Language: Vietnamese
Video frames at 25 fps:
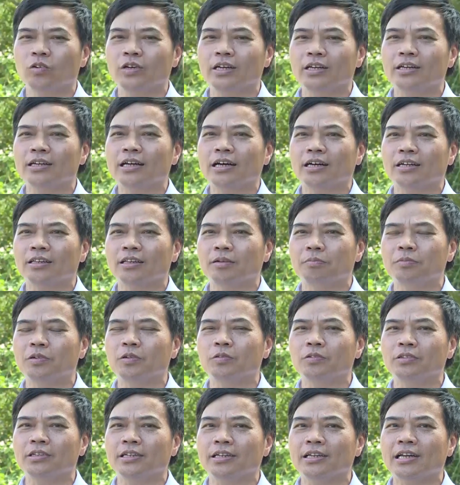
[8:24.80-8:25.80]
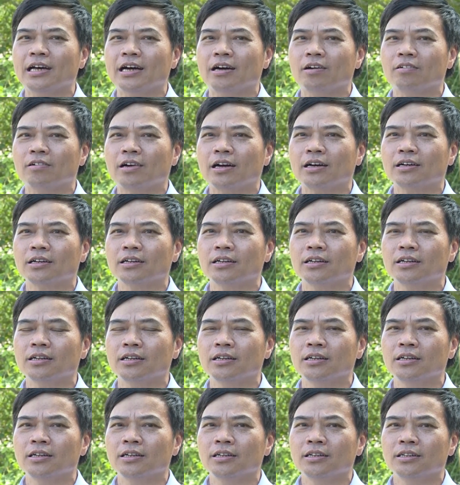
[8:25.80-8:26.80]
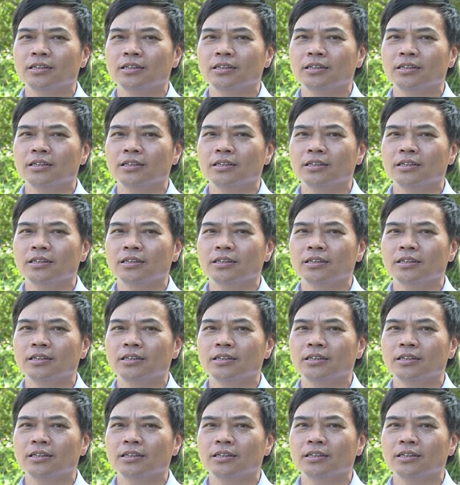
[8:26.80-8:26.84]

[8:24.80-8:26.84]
Huyện đang tập trung chỉ đạo các ờ,